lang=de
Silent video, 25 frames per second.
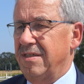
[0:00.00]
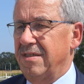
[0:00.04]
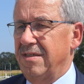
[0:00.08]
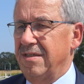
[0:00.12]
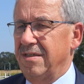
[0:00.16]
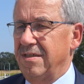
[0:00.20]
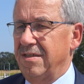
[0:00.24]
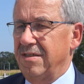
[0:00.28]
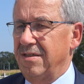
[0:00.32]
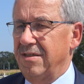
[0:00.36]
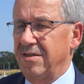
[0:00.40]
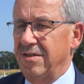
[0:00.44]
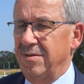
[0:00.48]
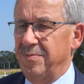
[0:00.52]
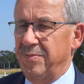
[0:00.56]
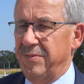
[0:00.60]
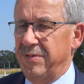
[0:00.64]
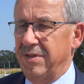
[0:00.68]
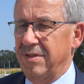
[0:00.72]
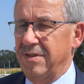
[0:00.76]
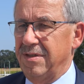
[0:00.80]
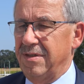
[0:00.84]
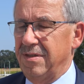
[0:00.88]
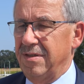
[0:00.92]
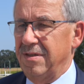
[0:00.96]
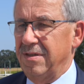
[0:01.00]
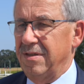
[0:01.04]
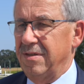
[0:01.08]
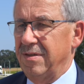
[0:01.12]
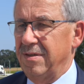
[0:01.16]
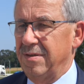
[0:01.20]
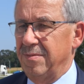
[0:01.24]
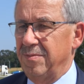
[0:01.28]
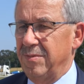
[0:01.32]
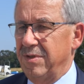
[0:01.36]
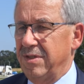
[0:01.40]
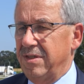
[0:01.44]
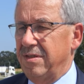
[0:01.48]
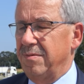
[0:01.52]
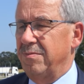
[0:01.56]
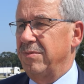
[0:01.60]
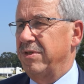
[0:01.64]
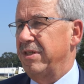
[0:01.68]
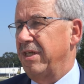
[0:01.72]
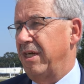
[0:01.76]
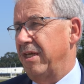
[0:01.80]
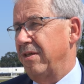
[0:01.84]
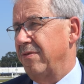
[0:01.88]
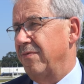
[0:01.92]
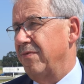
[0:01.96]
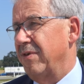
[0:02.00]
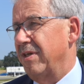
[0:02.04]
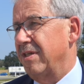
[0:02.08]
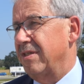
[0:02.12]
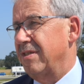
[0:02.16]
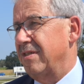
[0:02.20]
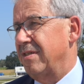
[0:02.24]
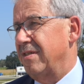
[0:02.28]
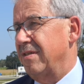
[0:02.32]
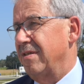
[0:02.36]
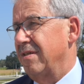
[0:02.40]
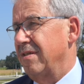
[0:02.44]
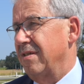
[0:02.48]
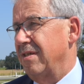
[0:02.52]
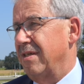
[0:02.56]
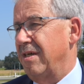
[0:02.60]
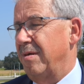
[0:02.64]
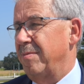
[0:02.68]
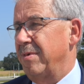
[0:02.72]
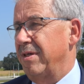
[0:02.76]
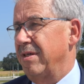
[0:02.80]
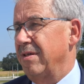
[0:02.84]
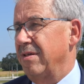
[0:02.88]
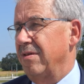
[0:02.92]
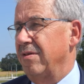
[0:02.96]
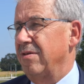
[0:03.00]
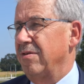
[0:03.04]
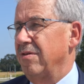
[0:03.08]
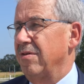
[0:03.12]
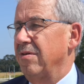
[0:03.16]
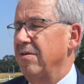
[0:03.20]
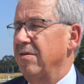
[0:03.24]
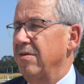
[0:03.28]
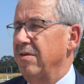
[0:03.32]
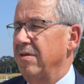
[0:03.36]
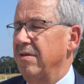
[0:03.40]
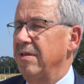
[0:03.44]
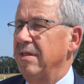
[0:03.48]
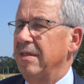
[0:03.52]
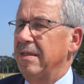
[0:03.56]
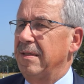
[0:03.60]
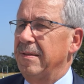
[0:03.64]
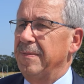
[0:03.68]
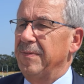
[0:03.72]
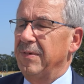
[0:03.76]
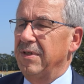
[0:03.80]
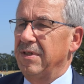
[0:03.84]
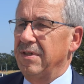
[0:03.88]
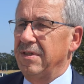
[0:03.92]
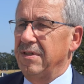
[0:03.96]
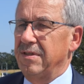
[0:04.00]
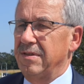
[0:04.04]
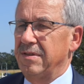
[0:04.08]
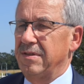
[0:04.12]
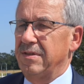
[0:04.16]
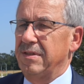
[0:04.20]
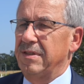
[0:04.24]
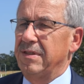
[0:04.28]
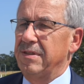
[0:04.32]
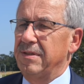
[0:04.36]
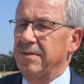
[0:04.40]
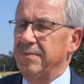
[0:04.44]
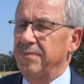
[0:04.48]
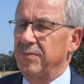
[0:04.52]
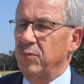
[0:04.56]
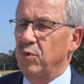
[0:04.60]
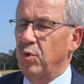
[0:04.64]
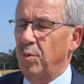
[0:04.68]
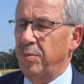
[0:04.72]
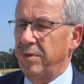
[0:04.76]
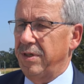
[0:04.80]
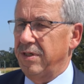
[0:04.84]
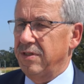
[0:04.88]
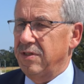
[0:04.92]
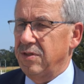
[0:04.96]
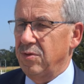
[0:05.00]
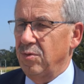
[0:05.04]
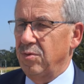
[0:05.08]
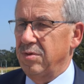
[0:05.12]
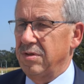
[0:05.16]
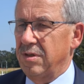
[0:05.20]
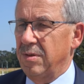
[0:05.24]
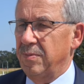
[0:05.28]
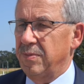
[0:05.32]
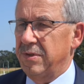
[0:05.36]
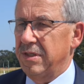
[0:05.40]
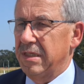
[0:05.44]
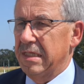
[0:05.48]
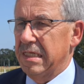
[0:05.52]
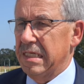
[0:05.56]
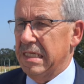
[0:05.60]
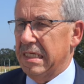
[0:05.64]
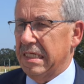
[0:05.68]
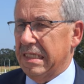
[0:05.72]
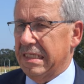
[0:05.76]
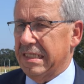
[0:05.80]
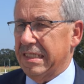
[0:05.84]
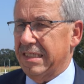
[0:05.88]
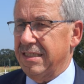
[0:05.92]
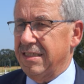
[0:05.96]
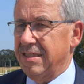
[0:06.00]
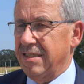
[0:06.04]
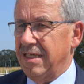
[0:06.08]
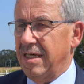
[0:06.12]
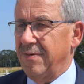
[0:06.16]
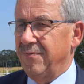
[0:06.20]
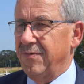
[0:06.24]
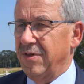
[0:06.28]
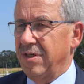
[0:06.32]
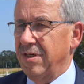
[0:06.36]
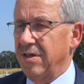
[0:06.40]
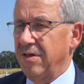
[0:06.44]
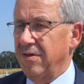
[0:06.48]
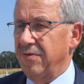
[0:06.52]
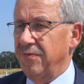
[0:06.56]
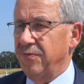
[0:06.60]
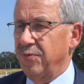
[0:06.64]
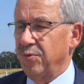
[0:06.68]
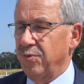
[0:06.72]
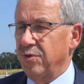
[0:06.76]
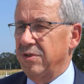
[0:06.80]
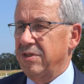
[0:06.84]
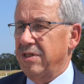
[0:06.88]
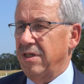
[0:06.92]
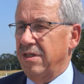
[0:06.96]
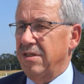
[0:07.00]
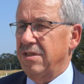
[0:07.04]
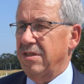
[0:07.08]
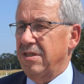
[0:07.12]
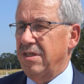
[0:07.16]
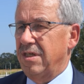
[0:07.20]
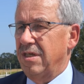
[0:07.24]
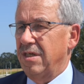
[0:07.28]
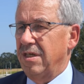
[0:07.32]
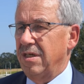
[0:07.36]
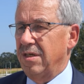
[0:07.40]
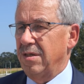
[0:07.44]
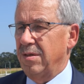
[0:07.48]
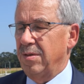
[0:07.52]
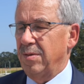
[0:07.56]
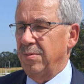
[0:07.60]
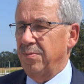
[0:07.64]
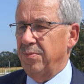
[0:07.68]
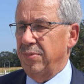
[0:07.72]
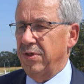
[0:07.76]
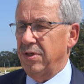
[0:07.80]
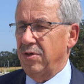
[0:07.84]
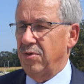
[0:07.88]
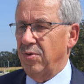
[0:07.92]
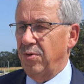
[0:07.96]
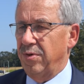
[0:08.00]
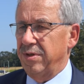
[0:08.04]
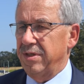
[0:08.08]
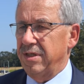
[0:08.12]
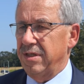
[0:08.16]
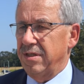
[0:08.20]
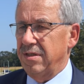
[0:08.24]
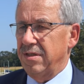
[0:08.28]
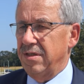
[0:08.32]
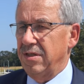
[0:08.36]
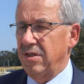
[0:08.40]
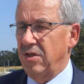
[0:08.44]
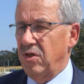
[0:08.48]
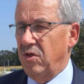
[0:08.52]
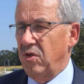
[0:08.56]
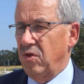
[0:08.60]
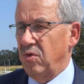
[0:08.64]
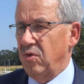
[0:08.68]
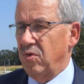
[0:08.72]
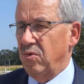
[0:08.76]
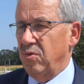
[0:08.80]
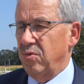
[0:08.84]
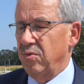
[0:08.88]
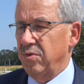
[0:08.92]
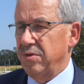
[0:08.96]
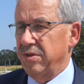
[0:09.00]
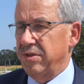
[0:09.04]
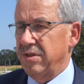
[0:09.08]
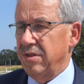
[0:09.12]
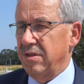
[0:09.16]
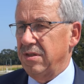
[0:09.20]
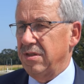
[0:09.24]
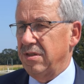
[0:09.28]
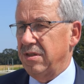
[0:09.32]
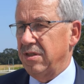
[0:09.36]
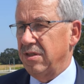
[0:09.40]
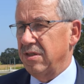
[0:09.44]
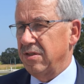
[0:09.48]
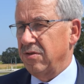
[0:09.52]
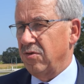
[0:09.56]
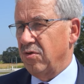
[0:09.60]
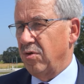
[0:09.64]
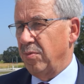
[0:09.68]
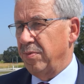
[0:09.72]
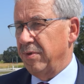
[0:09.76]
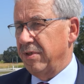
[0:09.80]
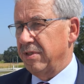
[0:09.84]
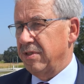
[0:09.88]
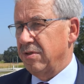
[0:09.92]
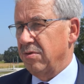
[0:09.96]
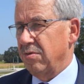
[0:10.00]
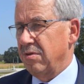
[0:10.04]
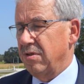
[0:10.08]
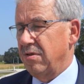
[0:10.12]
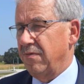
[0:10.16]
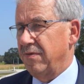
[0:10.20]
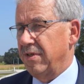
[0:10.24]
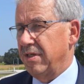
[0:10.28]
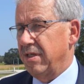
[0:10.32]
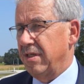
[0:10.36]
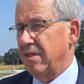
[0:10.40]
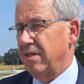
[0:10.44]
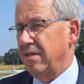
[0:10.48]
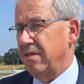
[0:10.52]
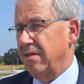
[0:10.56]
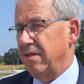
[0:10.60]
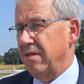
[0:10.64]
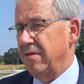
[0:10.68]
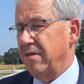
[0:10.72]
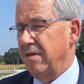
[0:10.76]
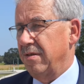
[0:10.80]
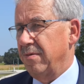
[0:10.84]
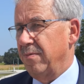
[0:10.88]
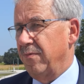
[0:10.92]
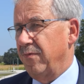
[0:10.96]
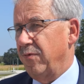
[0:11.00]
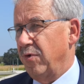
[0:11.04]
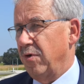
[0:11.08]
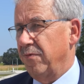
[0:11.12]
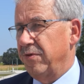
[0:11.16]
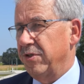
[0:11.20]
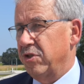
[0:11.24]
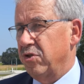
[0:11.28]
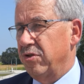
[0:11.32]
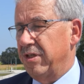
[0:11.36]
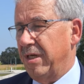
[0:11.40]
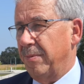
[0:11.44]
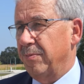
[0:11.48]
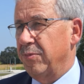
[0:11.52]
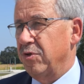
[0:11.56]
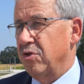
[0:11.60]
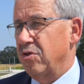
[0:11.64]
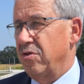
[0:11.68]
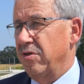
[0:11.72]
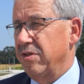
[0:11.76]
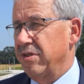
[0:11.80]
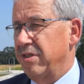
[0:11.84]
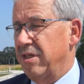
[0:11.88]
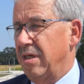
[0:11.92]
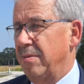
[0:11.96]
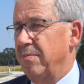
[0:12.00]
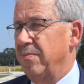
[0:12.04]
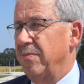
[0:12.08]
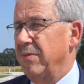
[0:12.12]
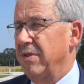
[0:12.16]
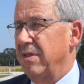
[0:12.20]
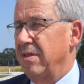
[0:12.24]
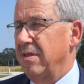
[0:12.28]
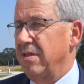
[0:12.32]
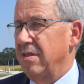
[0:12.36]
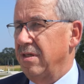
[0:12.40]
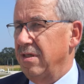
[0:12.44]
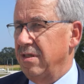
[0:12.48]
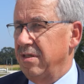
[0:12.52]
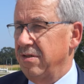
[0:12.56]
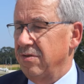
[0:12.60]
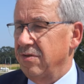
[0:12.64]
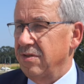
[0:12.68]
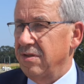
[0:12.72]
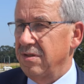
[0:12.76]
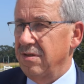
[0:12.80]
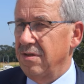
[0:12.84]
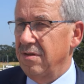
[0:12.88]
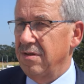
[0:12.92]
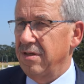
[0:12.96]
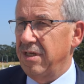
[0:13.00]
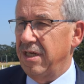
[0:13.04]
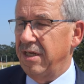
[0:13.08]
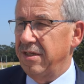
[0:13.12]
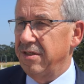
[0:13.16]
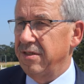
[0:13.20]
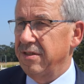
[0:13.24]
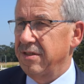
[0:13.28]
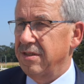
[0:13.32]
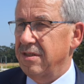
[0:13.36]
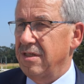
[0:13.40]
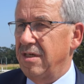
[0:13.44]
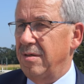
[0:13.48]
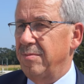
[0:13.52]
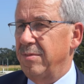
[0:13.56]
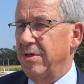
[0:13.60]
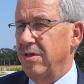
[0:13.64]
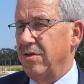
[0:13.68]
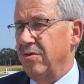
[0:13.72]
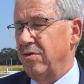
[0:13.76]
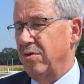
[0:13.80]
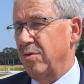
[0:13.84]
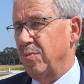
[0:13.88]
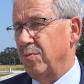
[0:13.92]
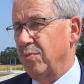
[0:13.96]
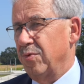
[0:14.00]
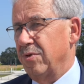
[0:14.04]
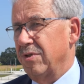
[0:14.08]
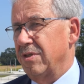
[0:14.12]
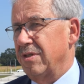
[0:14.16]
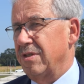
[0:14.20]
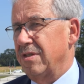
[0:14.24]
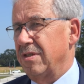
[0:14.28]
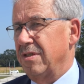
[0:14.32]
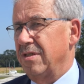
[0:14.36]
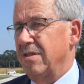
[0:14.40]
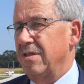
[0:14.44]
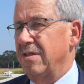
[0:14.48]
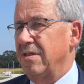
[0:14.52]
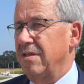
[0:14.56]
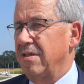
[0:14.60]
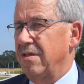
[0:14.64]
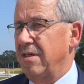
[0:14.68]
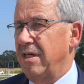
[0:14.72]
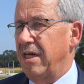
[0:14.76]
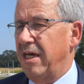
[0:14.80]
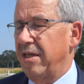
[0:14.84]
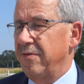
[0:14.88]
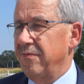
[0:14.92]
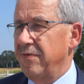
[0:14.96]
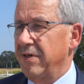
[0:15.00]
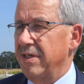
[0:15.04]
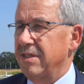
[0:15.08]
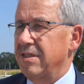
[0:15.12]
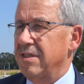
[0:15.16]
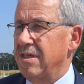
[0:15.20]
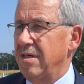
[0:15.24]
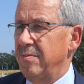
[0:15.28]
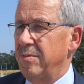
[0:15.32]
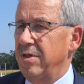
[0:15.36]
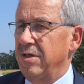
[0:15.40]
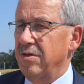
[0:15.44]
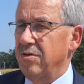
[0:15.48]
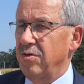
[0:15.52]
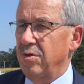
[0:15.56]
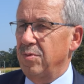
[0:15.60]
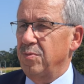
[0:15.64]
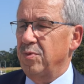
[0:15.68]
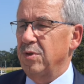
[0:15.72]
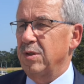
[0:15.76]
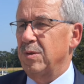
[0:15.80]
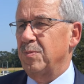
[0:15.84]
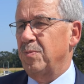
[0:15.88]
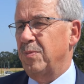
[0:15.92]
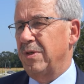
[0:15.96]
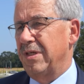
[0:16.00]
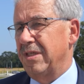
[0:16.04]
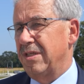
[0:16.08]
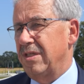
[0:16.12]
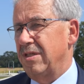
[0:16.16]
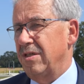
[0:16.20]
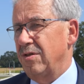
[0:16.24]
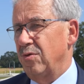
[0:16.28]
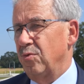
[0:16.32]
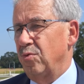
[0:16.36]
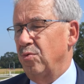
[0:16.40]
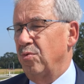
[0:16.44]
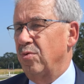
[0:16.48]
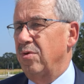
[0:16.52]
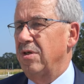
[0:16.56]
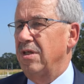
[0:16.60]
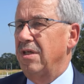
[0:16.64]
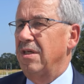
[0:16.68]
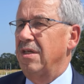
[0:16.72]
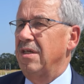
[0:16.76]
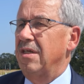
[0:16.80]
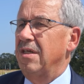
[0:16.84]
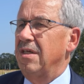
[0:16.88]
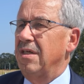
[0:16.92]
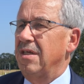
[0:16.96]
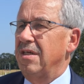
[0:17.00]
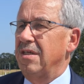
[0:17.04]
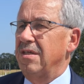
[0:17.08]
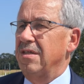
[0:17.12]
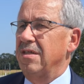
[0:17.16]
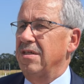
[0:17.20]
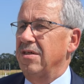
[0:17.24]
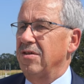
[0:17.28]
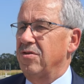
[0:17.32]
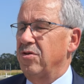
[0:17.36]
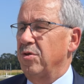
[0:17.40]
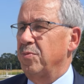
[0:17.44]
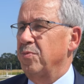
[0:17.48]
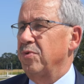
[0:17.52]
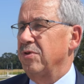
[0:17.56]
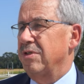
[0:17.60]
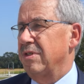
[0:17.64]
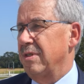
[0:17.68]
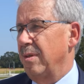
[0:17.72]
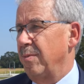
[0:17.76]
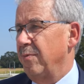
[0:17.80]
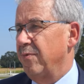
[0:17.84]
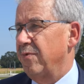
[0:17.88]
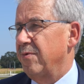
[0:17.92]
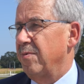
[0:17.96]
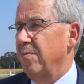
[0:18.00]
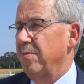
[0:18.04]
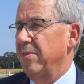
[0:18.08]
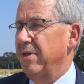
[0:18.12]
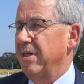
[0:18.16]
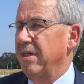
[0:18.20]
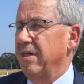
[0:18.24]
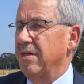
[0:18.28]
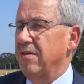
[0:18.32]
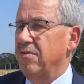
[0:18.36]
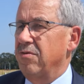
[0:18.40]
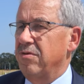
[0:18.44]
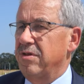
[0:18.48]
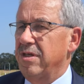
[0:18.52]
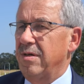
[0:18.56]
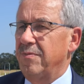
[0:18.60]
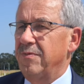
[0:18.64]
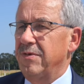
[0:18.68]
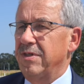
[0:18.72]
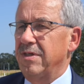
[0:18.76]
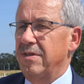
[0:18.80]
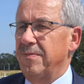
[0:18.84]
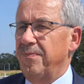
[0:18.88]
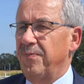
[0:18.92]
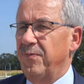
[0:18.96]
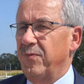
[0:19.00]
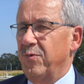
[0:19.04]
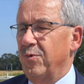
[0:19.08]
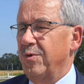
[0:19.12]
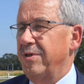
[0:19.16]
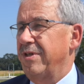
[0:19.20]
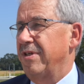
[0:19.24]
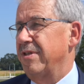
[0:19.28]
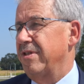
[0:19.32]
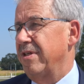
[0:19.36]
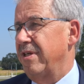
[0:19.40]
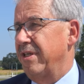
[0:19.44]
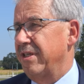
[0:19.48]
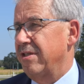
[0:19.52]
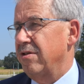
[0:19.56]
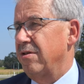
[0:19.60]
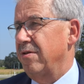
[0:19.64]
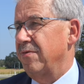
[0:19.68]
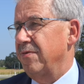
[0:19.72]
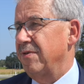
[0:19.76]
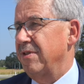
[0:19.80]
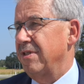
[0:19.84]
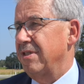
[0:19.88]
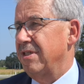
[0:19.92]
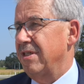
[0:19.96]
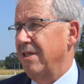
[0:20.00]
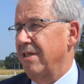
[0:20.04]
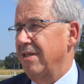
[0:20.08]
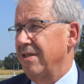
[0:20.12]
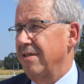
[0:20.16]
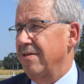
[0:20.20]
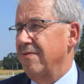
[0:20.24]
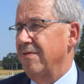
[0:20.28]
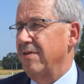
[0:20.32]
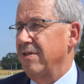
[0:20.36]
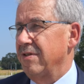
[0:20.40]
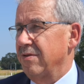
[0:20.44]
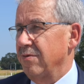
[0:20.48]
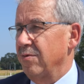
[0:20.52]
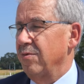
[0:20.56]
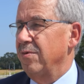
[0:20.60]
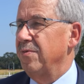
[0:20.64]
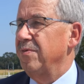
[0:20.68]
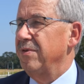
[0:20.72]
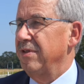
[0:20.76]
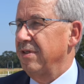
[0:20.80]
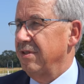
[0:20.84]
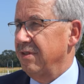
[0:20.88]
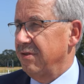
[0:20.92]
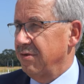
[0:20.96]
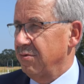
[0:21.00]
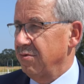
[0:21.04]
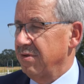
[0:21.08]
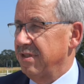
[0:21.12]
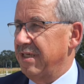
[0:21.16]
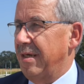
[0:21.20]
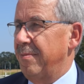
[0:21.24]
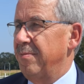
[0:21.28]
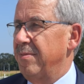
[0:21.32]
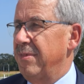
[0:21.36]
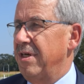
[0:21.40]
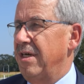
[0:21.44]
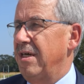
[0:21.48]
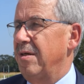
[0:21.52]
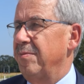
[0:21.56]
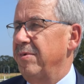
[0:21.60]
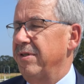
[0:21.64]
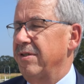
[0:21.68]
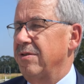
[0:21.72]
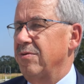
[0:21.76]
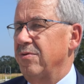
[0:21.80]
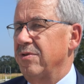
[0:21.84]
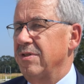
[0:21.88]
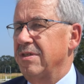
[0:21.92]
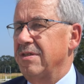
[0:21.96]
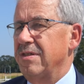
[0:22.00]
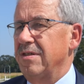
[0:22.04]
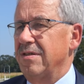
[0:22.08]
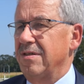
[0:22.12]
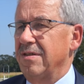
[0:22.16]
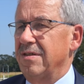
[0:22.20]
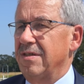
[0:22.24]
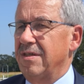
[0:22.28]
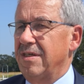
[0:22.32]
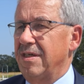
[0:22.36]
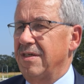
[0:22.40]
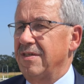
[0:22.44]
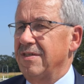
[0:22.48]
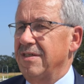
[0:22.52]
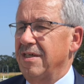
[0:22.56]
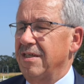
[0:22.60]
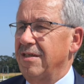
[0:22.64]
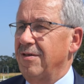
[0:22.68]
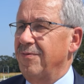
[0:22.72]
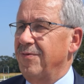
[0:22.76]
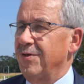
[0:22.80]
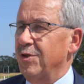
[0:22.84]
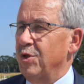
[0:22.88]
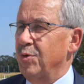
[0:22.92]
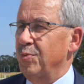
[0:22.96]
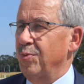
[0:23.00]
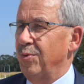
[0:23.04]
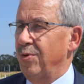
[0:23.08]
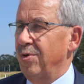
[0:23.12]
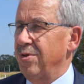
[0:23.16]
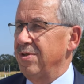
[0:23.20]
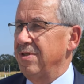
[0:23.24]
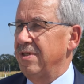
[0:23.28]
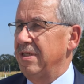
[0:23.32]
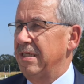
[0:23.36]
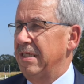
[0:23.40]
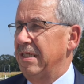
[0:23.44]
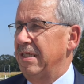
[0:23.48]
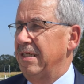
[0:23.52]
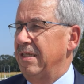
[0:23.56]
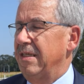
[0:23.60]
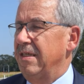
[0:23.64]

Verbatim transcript: ob das mit, mit der Handwerkskammer Kooperationen gibt, das haben wir frühzeitig begonnen. Und diese Kooperation, die wir dann im Vorfeld schon abgeschlossen haben, Industrie- und Handelskammer Cottbus, äh, Handwerkskammer Cottbus, BTU, äh, Cottbus Senftenberg. Dort haben wir sogenannte Letter of Intent, also Zusammenarbeit uns äh, gegenseitig versprochen